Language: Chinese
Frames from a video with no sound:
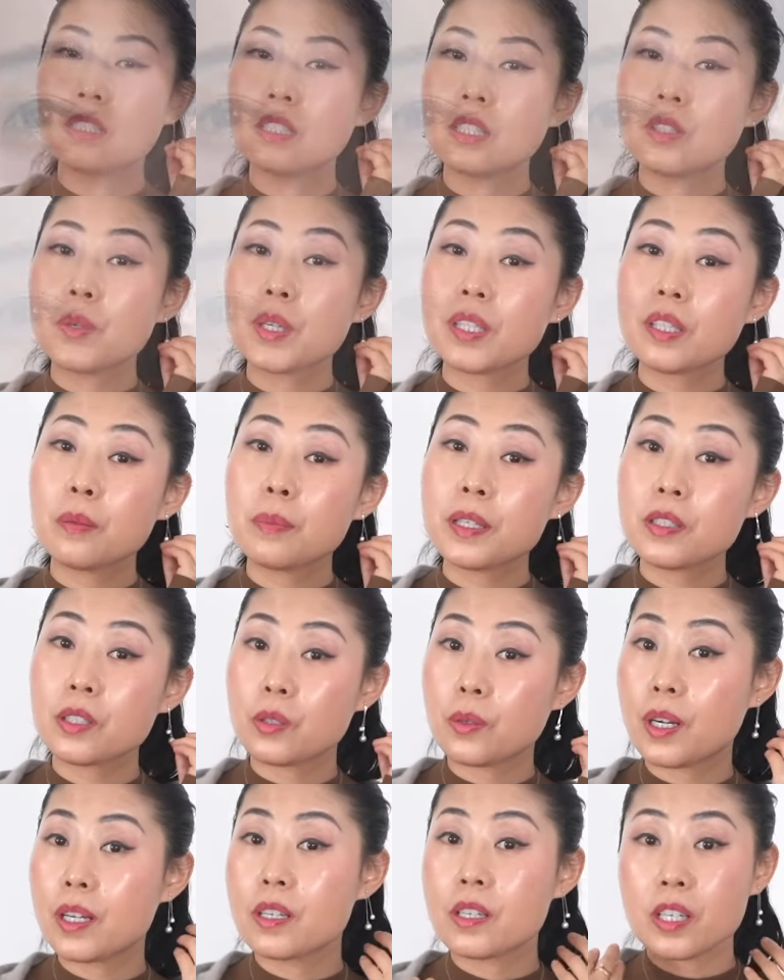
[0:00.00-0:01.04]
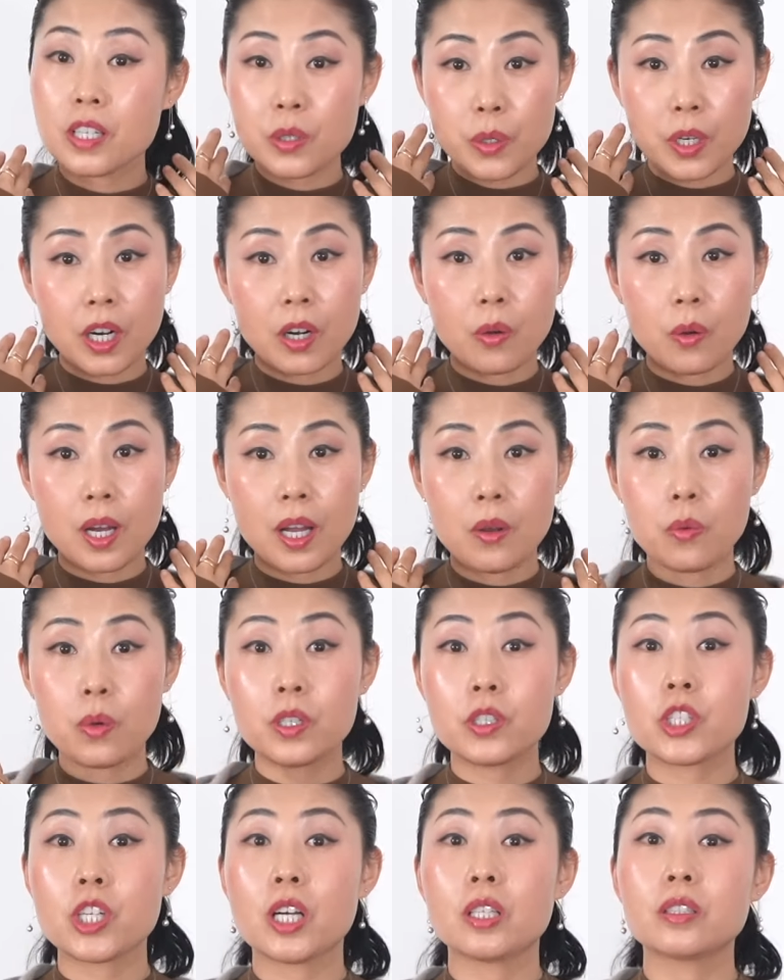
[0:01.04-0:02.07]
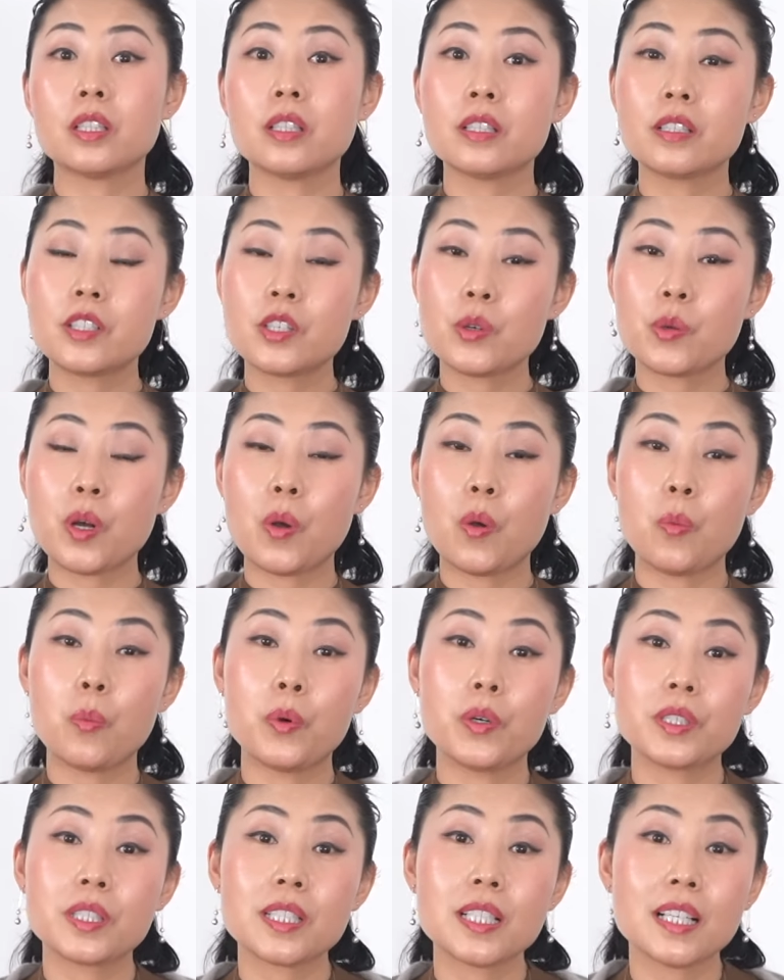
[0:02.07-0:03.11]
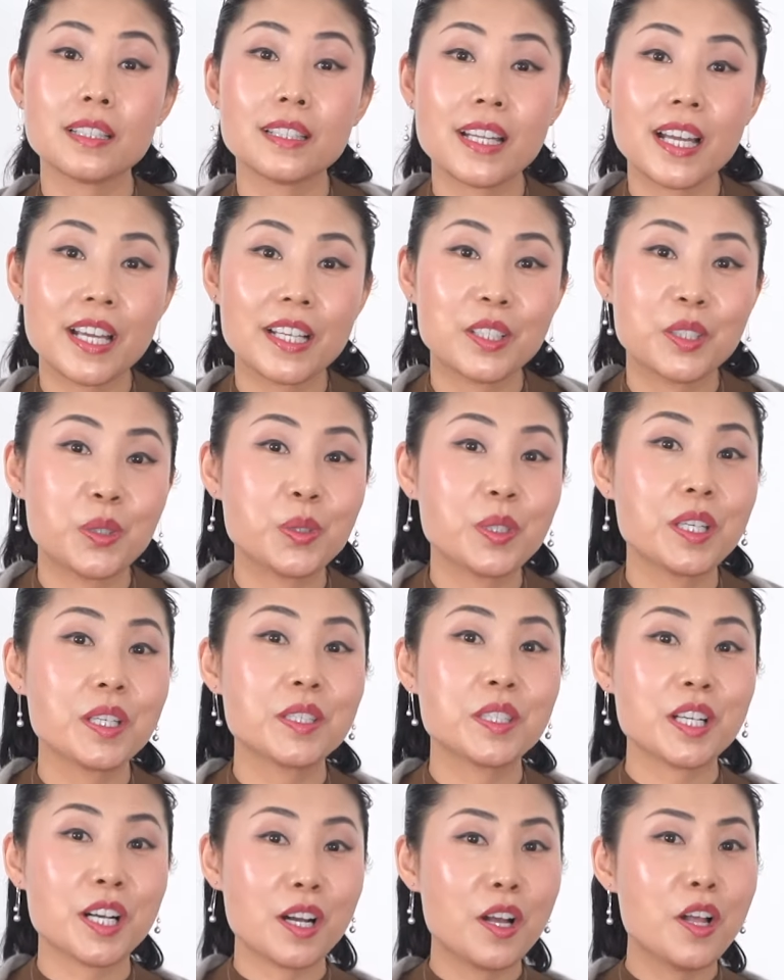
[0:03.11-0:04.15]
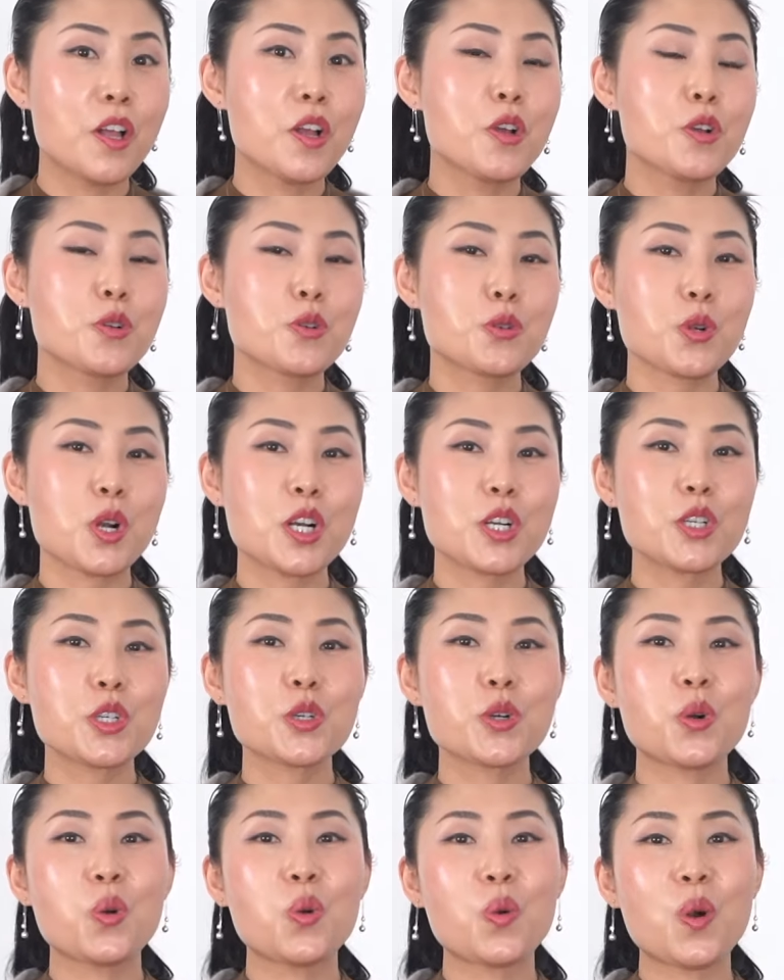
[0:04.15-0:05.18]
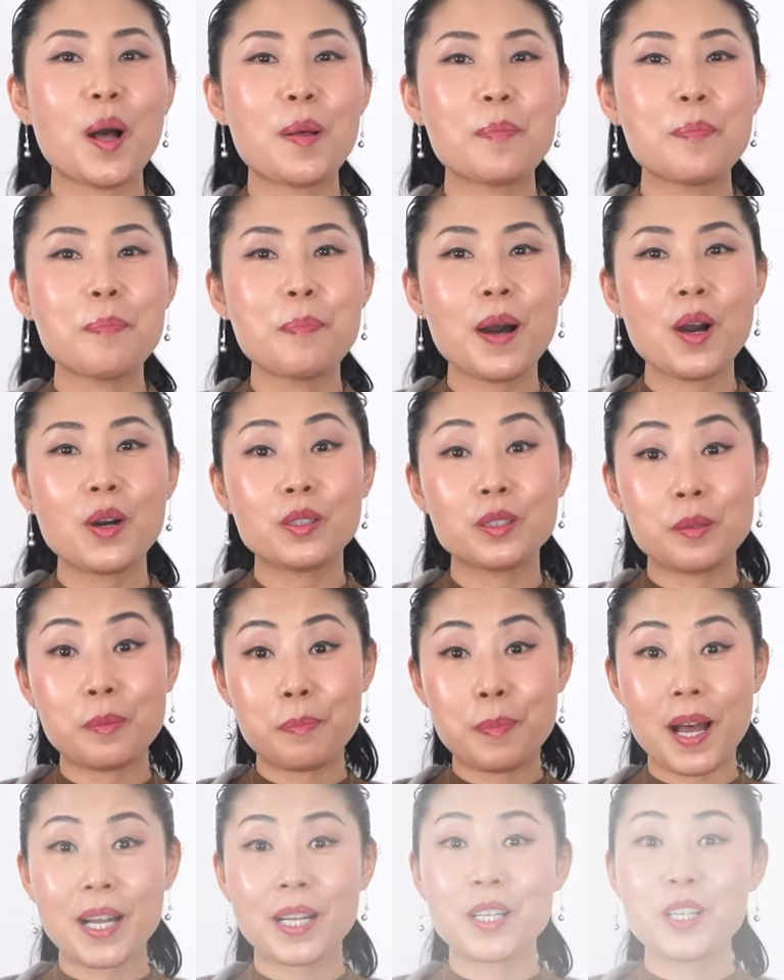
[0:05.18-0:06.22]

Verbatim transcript: 因为特别喜欢这对耳环，我找到了这款我脖子上戴的有点像双手环抱的八